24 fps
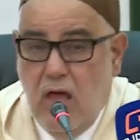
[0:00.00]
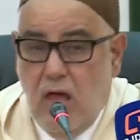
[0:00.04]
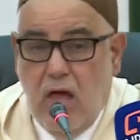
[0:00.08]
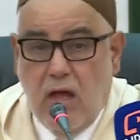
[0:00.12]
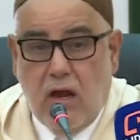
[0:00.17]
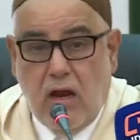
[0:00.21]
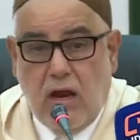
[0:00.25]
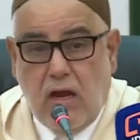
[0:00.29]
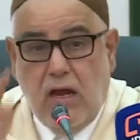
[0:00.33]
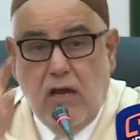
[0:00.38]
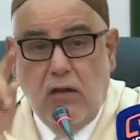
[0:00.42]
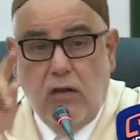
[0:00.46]

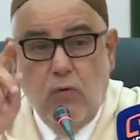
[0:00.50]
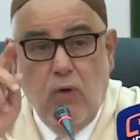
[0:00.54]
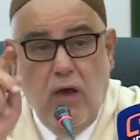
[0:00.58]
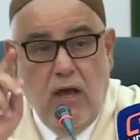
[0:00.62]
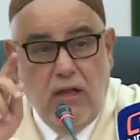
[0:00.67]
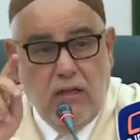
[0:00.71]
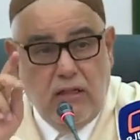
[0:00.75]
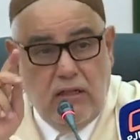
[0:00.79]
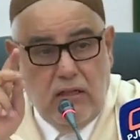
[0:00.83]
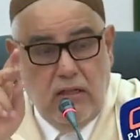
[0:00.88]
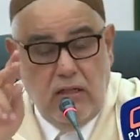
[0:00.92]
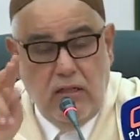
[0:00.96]
راه كاين
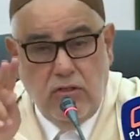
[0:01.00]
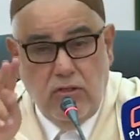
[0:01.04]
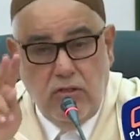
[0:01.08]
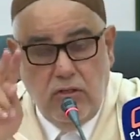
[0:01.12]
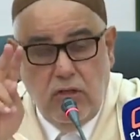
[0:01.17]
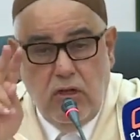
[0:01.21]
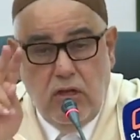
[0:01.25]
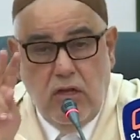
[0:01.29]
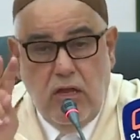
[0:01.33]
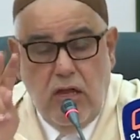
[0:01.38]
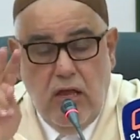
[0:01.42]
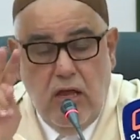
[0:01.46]
واحد
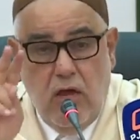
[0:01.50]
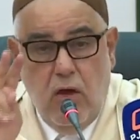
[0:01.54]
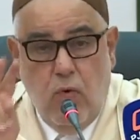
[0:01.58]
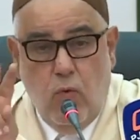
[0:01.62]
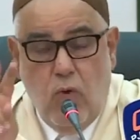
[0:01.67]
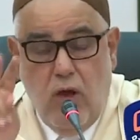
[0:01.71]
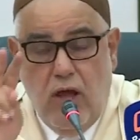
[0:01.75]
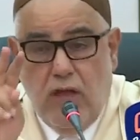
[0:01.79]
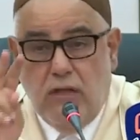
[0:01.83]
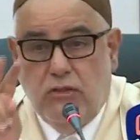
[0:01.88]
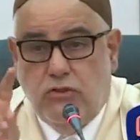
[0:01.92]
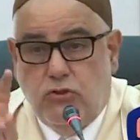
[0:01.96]

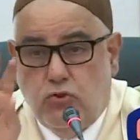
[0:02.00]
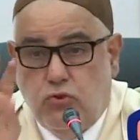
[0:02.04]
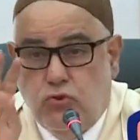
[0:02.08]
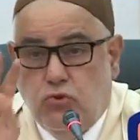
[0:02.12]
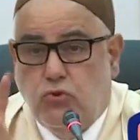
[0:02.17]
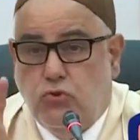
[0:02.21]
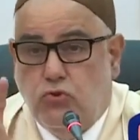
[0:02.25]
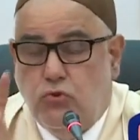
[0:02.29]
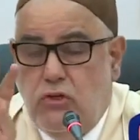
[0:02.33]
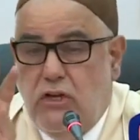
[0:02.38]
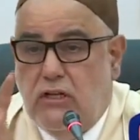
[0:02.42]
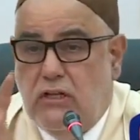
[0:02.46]
واحد
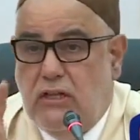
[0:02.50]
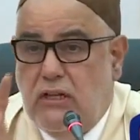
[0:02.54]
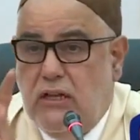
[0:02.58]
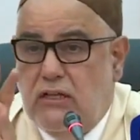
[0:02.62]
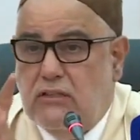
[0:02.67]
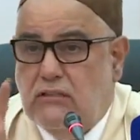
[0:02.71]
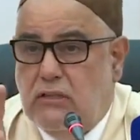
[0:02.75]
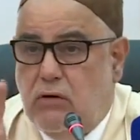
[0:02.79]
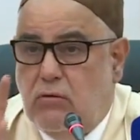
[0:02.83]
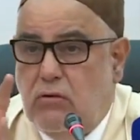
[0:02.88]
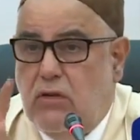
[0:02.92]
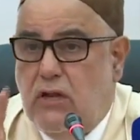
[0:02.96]
جوج ولا
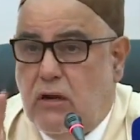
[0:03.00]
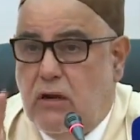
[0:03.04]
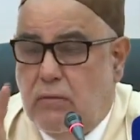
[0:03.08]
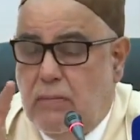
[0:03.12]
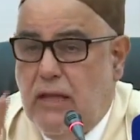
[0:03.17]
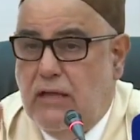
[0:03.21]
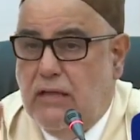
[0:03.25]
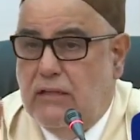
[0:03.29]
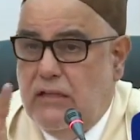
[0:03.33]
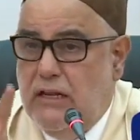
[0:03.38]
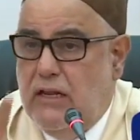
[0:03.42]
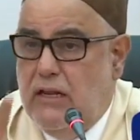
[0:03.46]
ثلاثه ولا
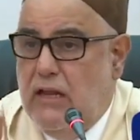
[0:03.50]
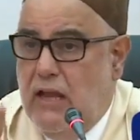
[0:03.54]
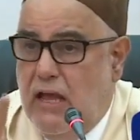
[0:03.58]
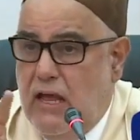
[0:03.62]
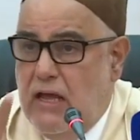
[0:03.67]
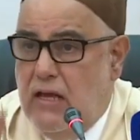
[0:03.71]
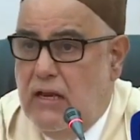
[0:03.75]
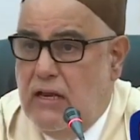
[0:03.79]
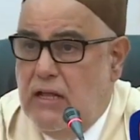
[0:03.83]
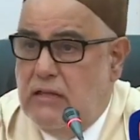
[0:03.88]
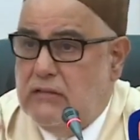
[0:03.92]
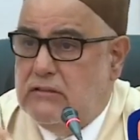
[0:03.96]
اربعه ديال
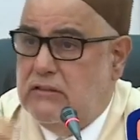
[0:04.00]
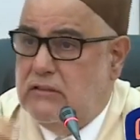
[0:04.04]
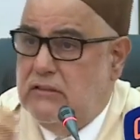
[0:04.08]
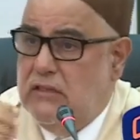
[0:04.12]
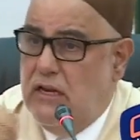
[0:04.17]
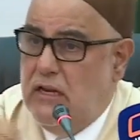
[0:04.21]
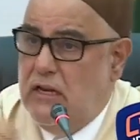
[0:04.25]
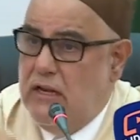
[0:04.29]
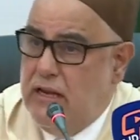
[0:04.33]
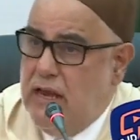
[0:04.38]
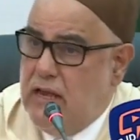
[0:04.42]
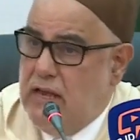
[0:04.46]
الحالات
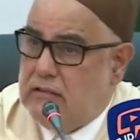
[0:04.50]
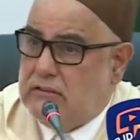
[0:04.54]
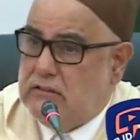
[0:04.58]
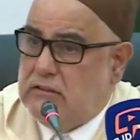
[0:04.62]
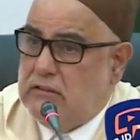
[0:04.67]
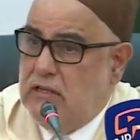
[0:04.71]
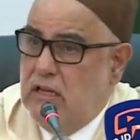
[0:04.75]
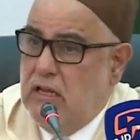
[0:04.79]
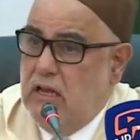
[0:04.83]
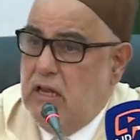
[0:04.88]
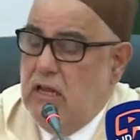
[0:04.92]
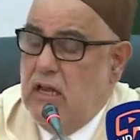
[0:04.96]
ديال
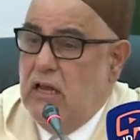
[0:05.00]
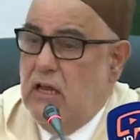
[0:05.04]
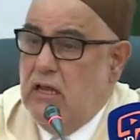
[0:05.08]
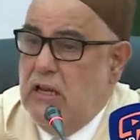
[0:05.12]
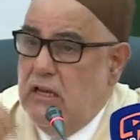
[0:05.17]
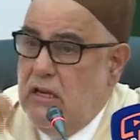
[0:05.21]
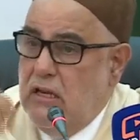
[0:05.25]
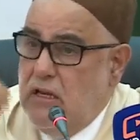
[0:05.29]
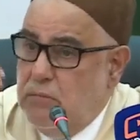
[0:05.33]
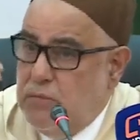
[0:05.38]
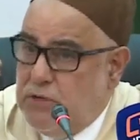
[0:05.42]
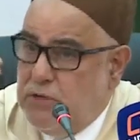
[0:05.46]
الناس
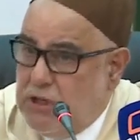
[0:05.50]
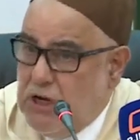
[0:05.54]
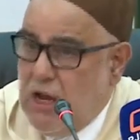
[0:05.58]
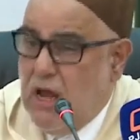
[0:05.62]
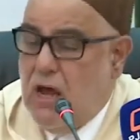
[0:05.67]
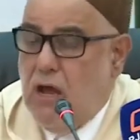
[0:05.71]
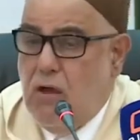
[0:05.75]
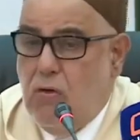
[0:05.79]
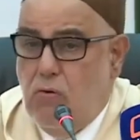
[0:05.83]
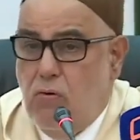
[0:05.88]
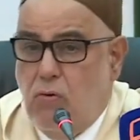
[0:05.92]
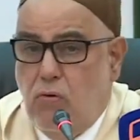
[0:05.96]
اللي
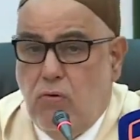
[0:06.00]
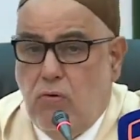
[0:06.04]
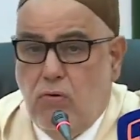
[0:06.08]
مشاو